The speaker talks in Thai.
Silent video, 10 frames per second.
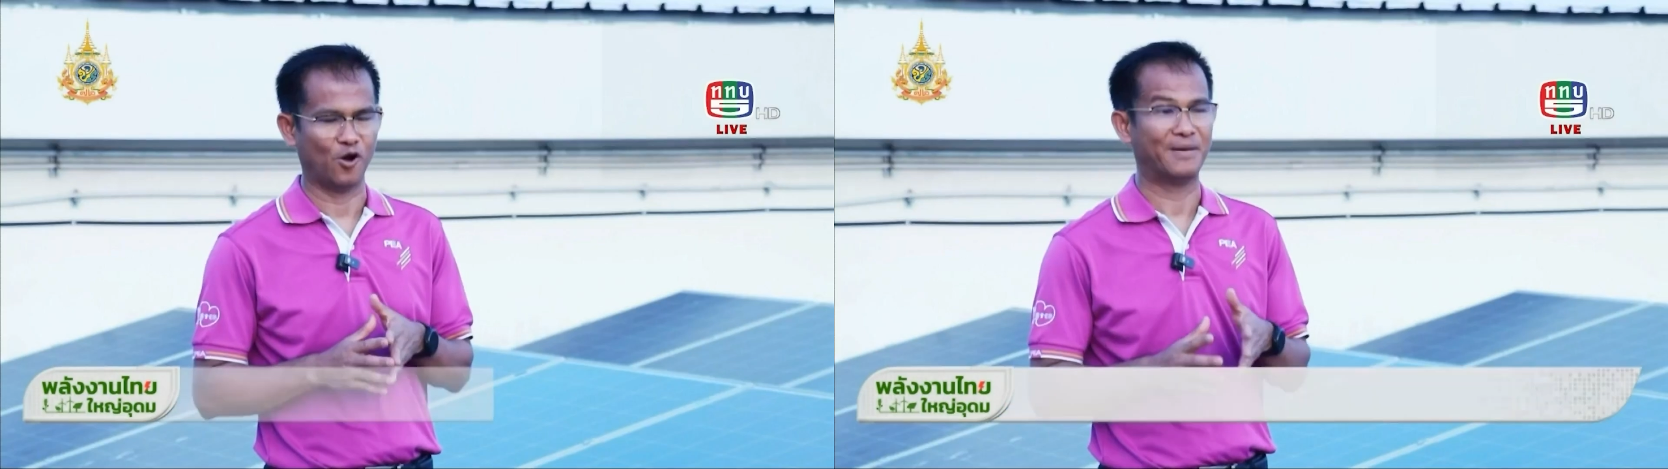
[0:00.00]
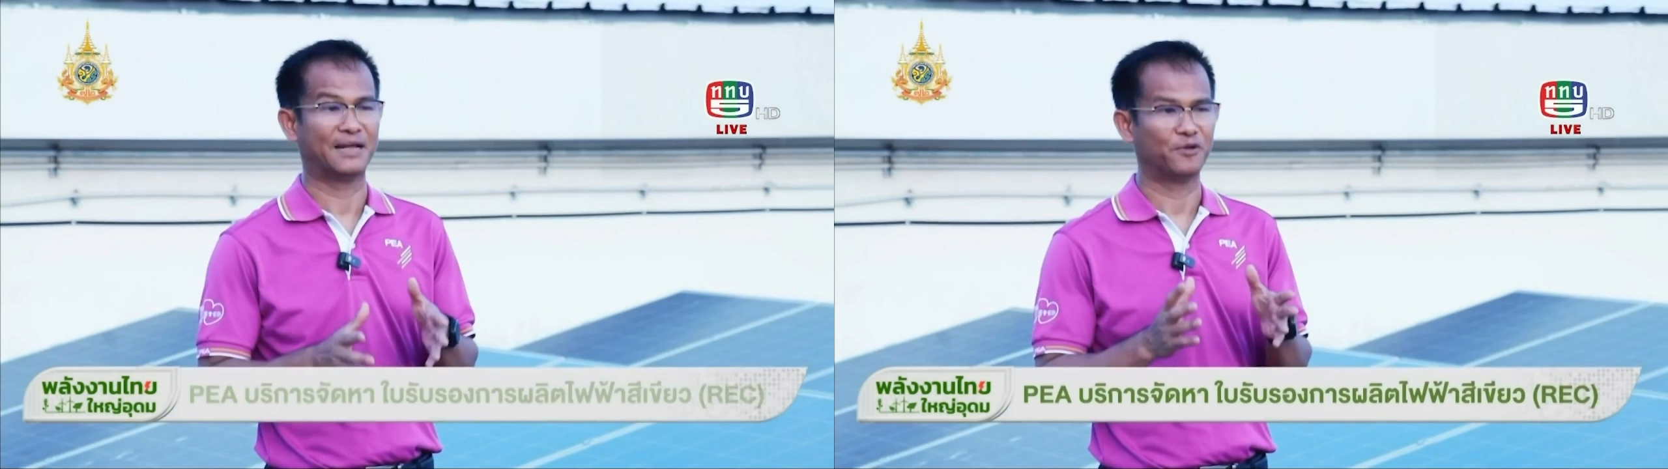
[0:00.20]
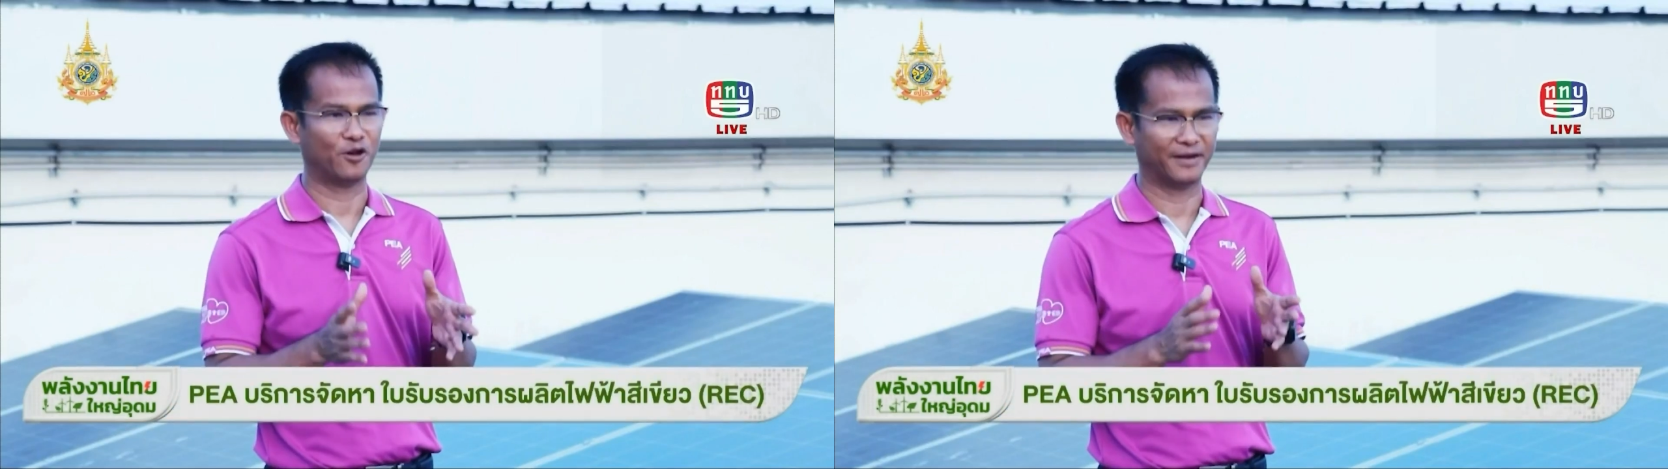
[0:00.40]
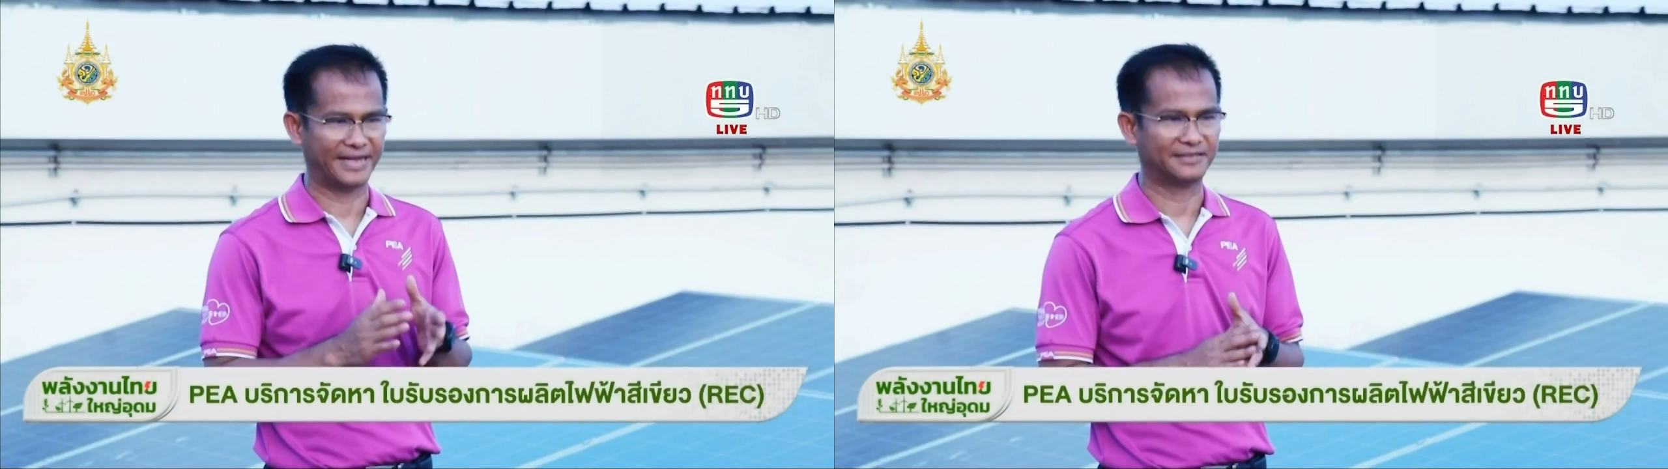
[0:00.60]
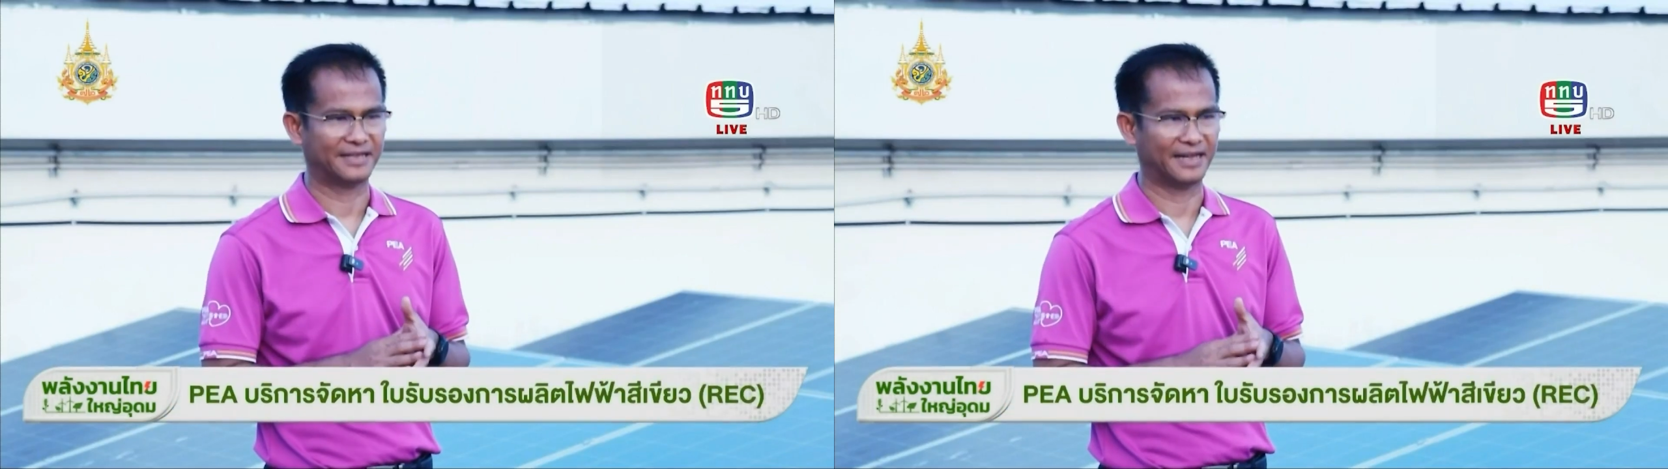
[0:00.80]
ขอใบรับรอง
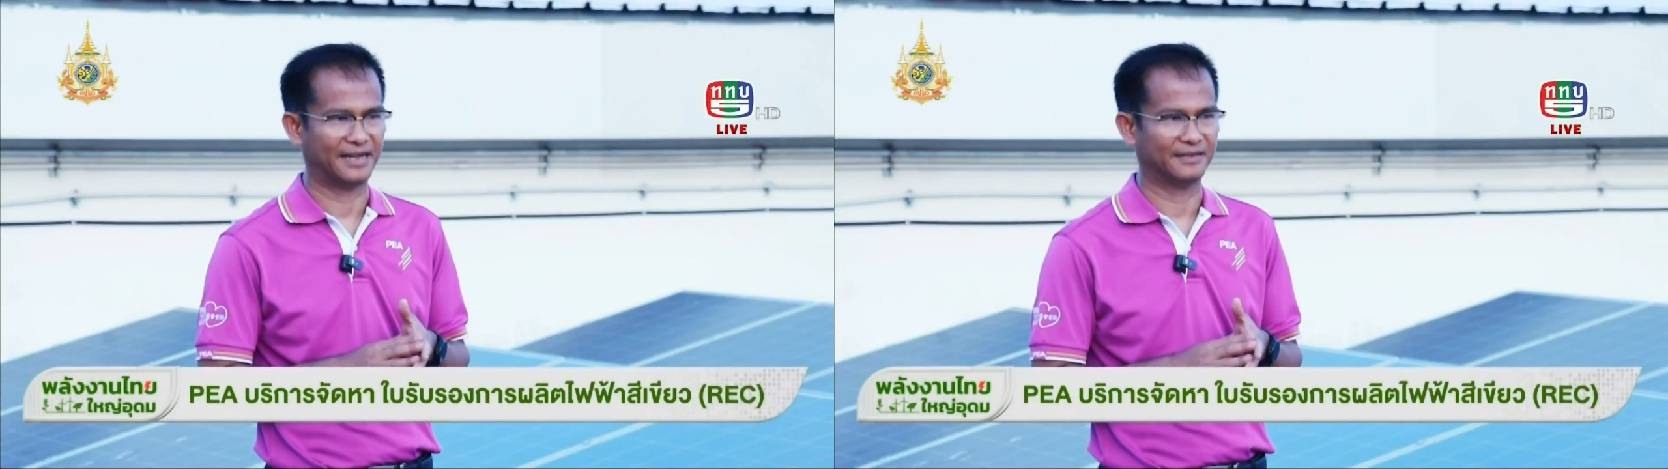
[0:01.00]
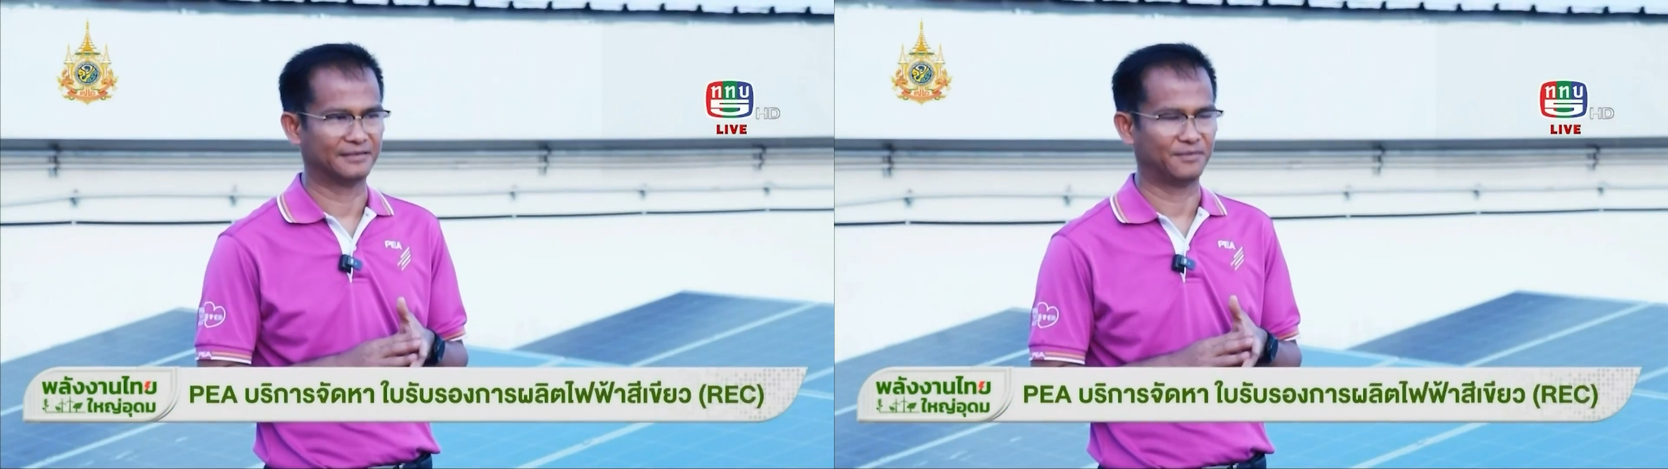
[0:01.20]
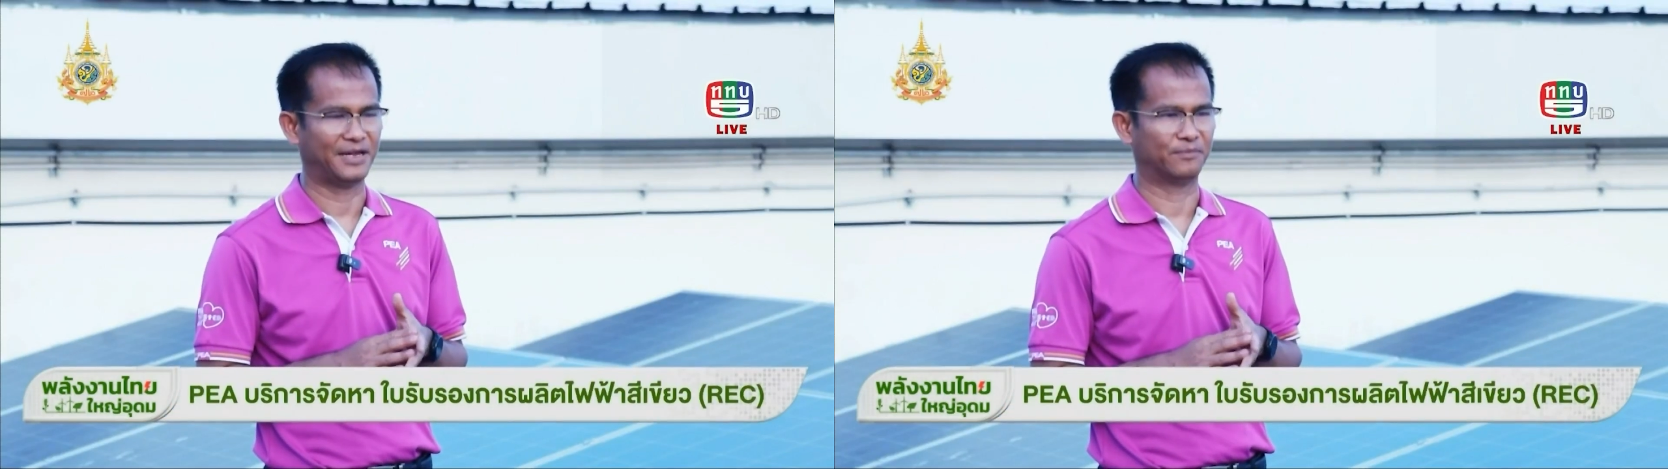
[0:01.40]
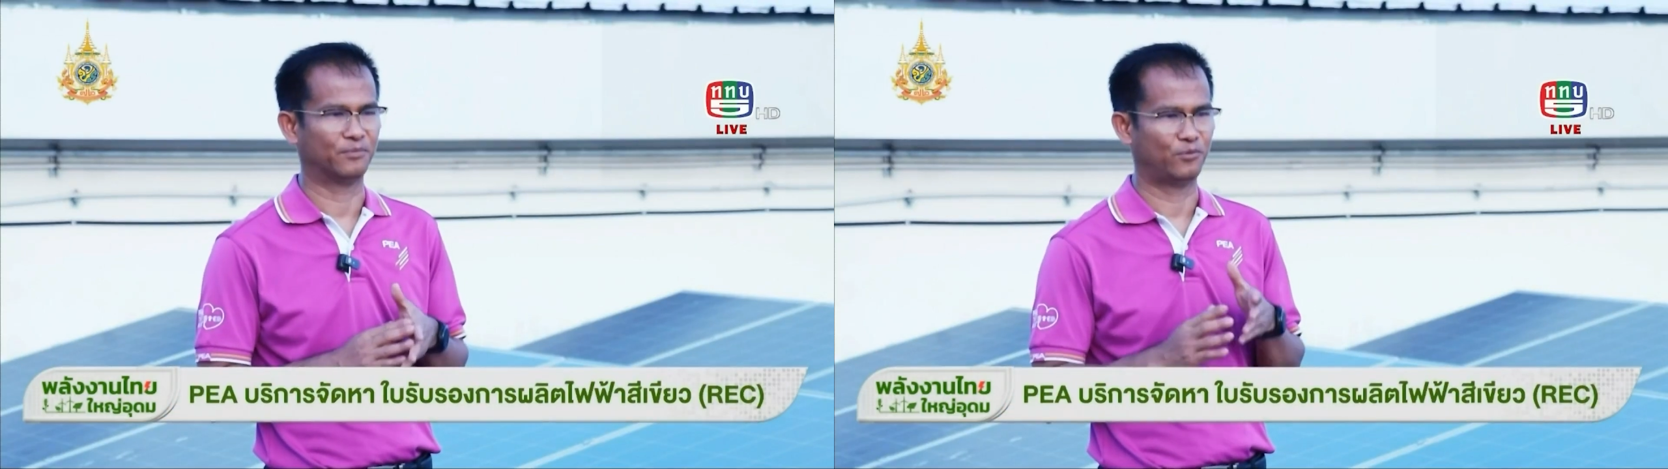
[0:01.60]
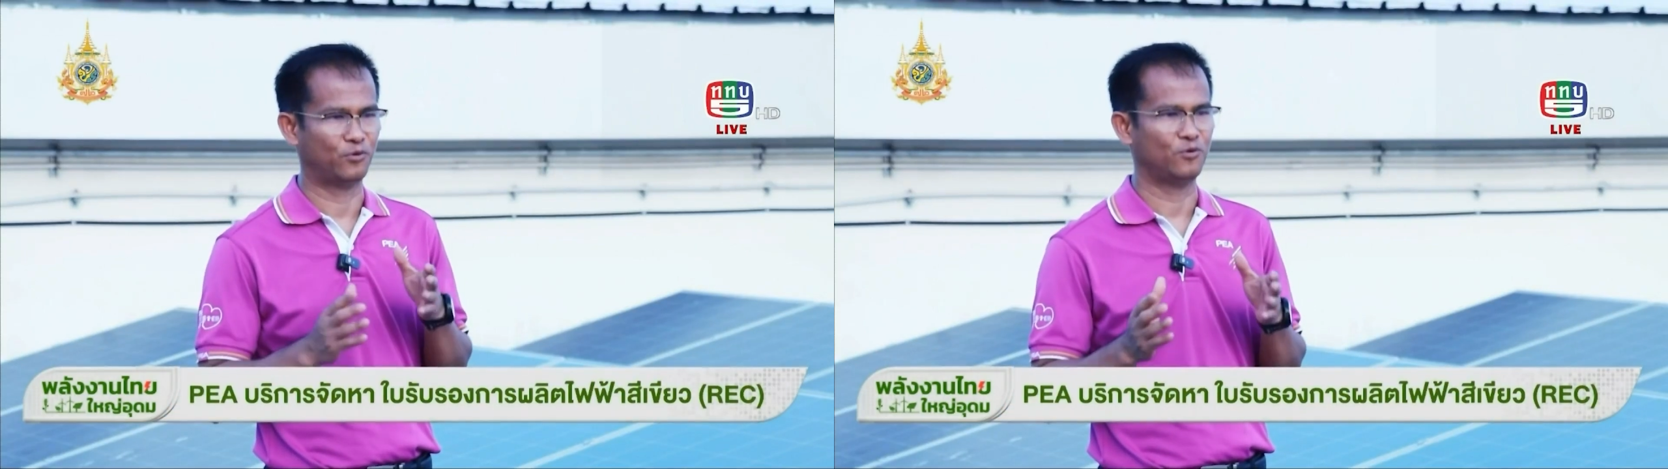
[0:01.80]
เล็กซเนี่ยฮะสำหรับ
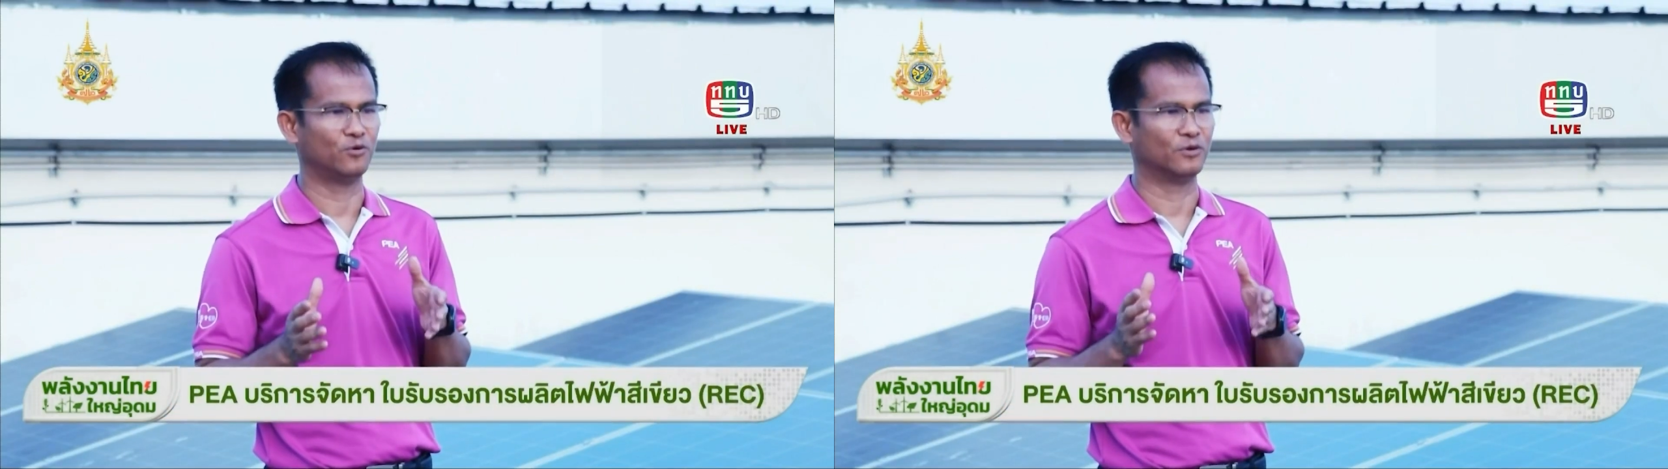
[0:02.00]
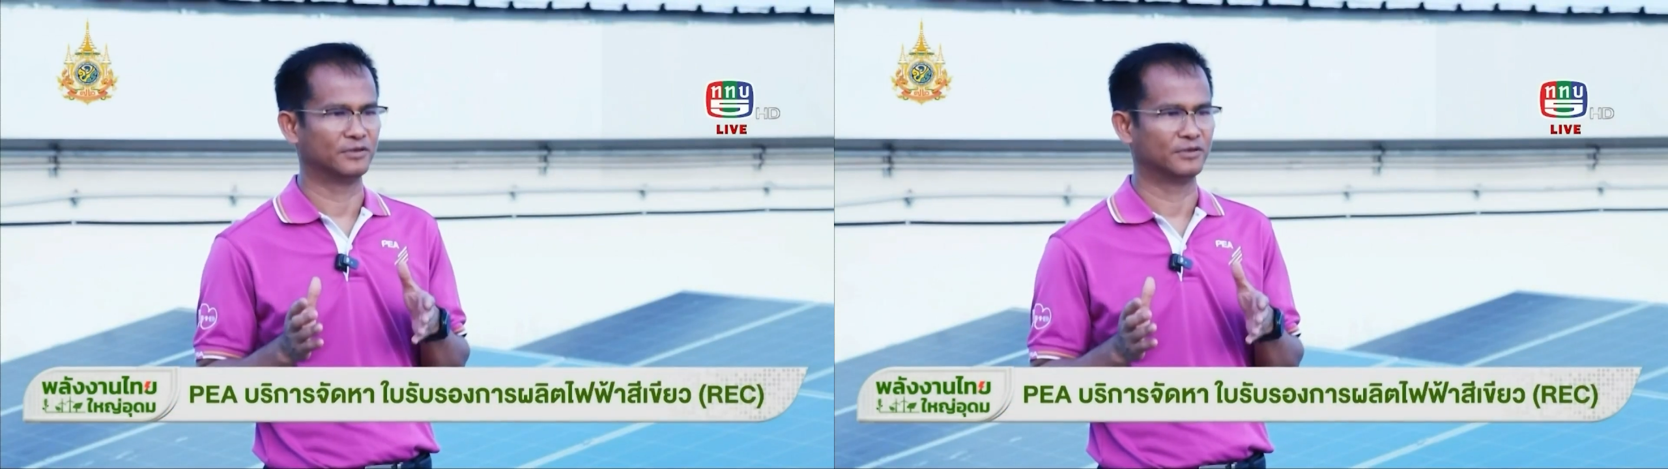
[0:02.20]
ผู้